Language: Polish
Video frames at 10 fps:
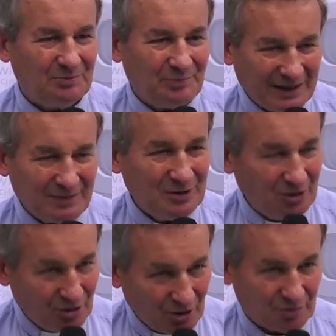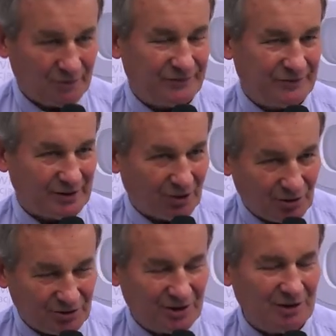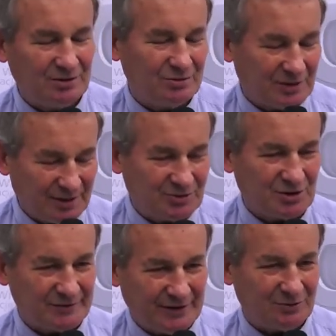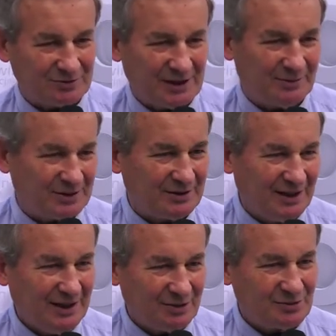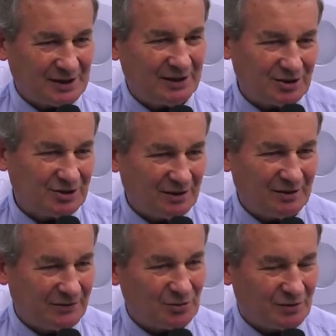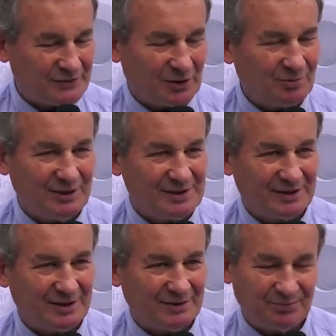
parę milionów rodzin, które przeżywają dramat uzależnień wśród swoich bliskich.